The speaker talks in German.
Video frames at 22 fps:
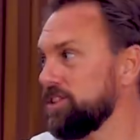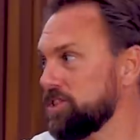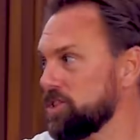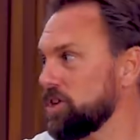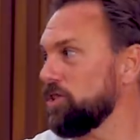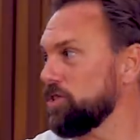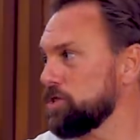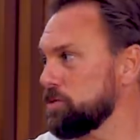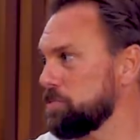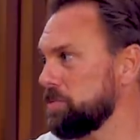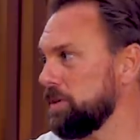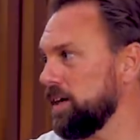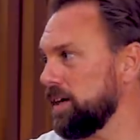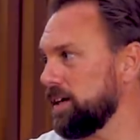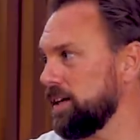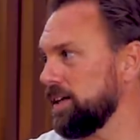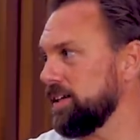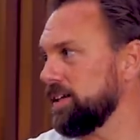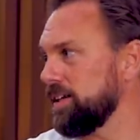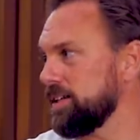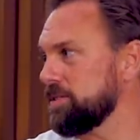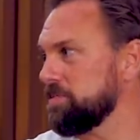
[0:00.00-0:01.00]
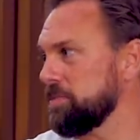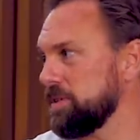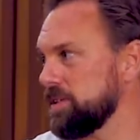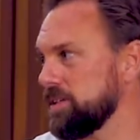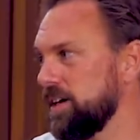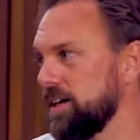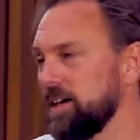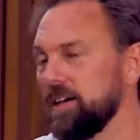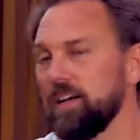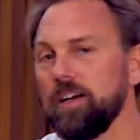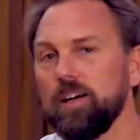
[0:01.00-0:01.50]
Schauspieler, kann ich jetzt mal
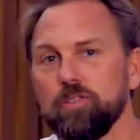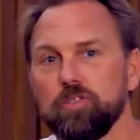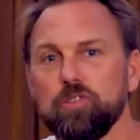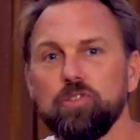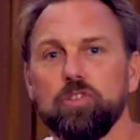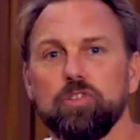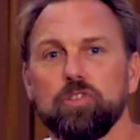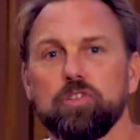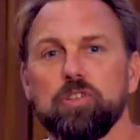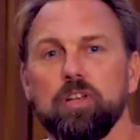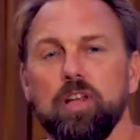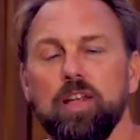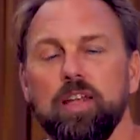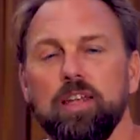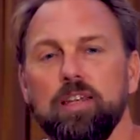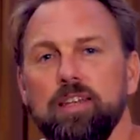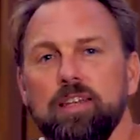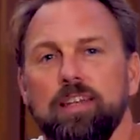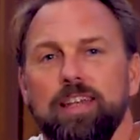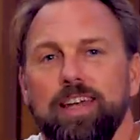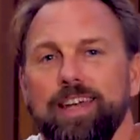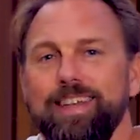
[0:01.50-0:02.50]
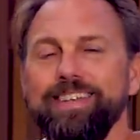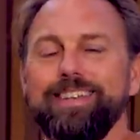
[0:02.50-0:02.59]
sagen, aus deutschen Landen, der